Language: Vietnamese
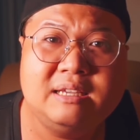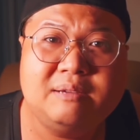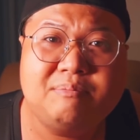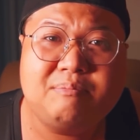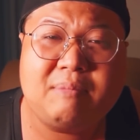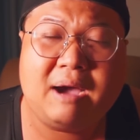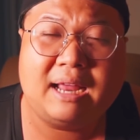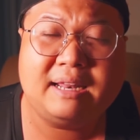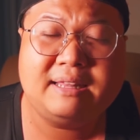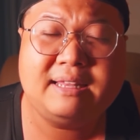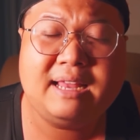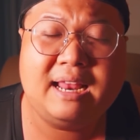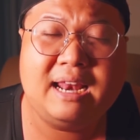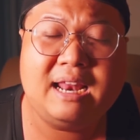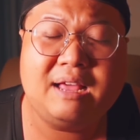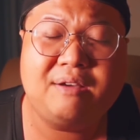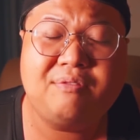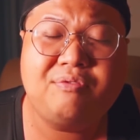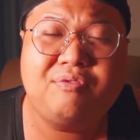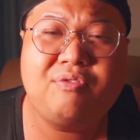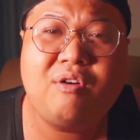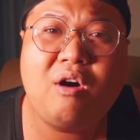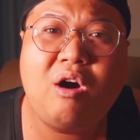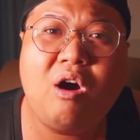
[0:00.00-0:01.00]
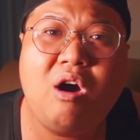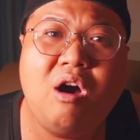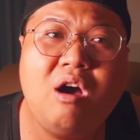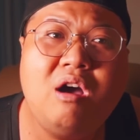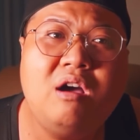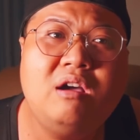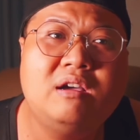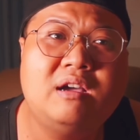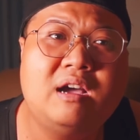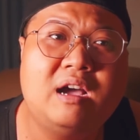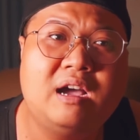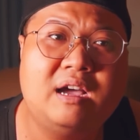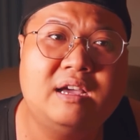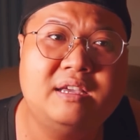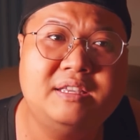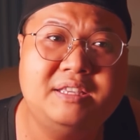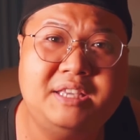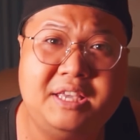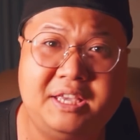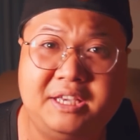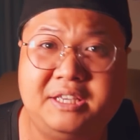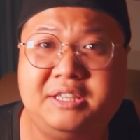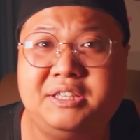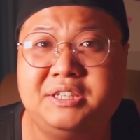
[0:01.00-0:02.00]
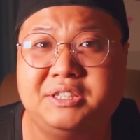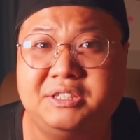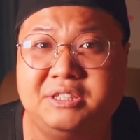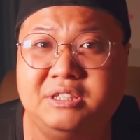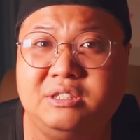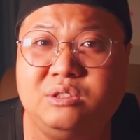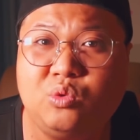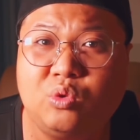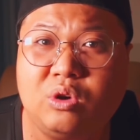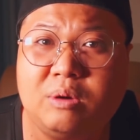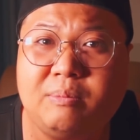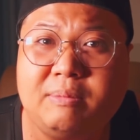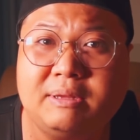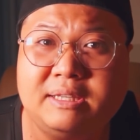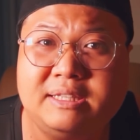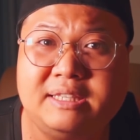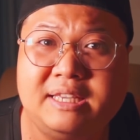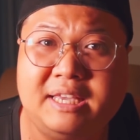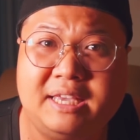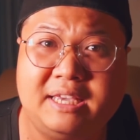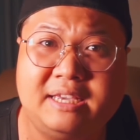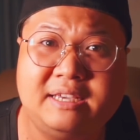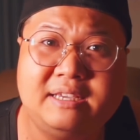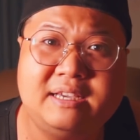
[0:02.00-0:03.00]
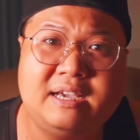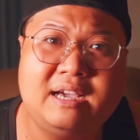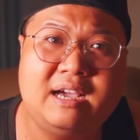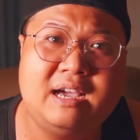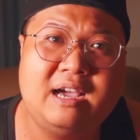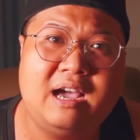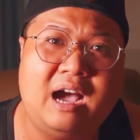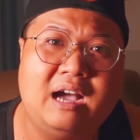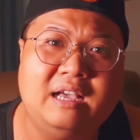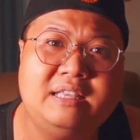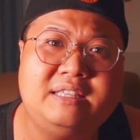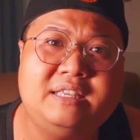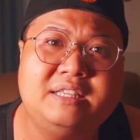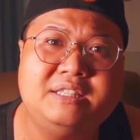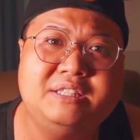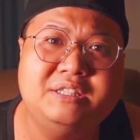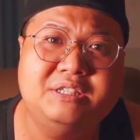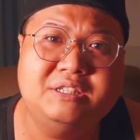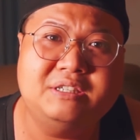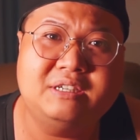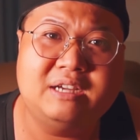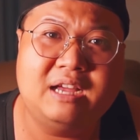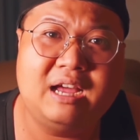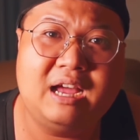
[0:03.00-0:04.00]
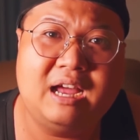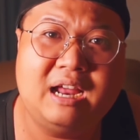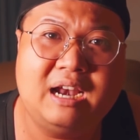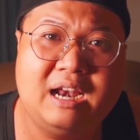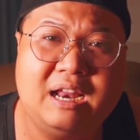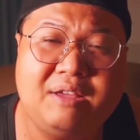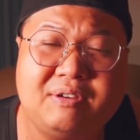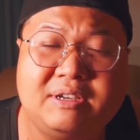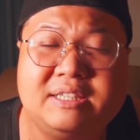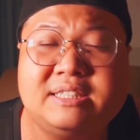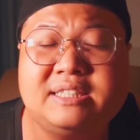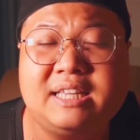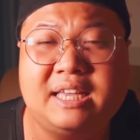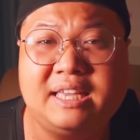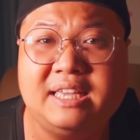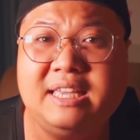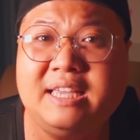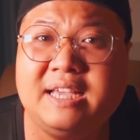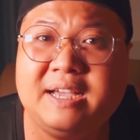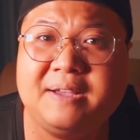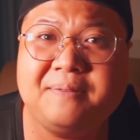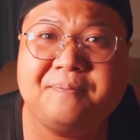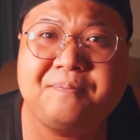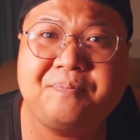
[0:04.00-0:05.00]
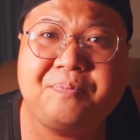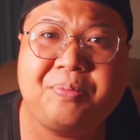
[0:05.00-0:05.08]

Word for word: mà anh này là phó à, viện trưởng của cái bệnh viện à, ở trên đường à, Lê Văn Sĩ á.